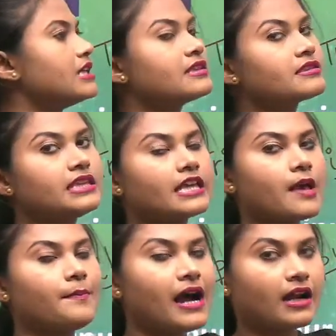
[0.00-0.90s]
তিন
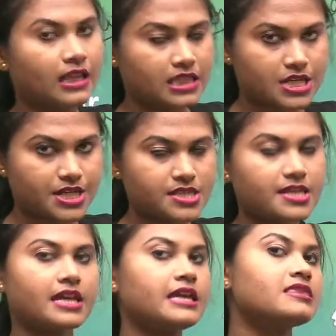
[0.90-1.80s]
দিকে বাংলাদেশ
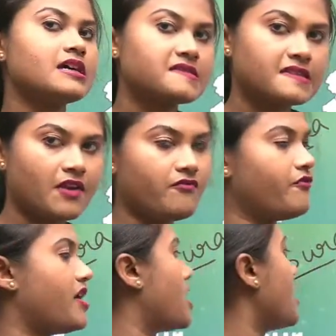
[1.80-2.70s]
আছে ইন দ্য সেম
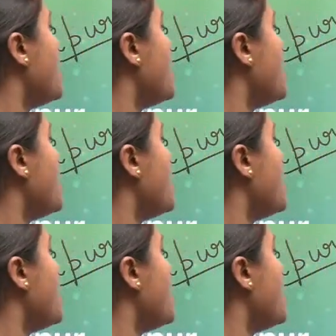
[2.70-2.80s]
ওয়ে